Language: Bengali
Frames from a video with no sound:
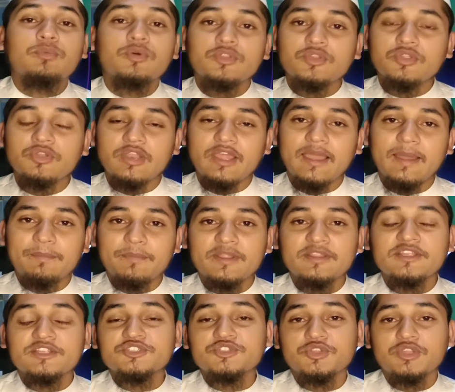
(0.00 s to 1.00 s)
বন্ধুরা
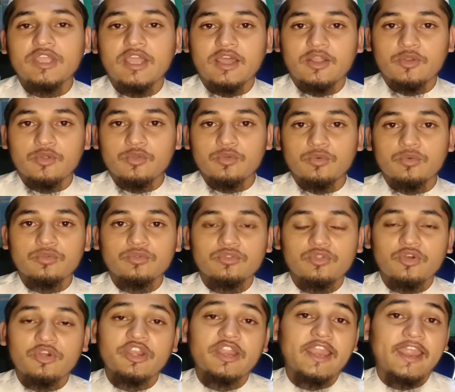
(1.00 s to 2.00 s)
আপনাদের যদি আরও কোনো
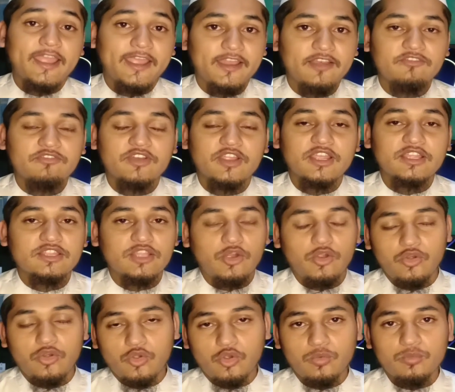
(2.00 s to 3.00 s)
ধরনের হেল্প লাগে
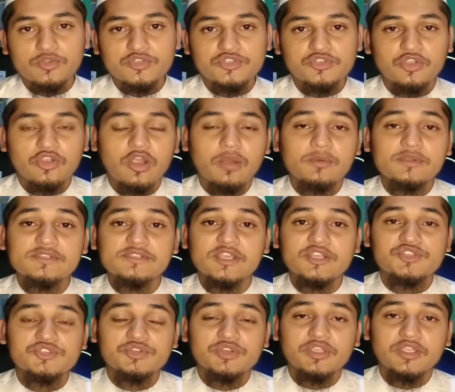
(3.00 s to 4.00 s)
তাহলে অবশ্যই কমেন্ট
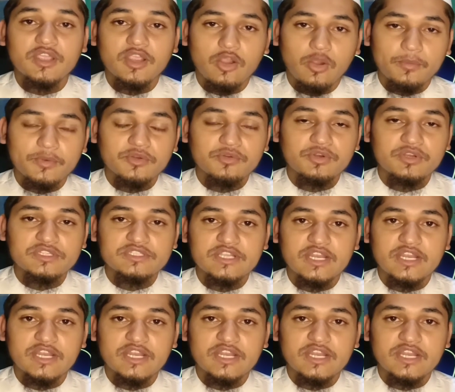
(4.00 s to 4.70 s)
সেকশনে গিয়ে কমেন্ট করে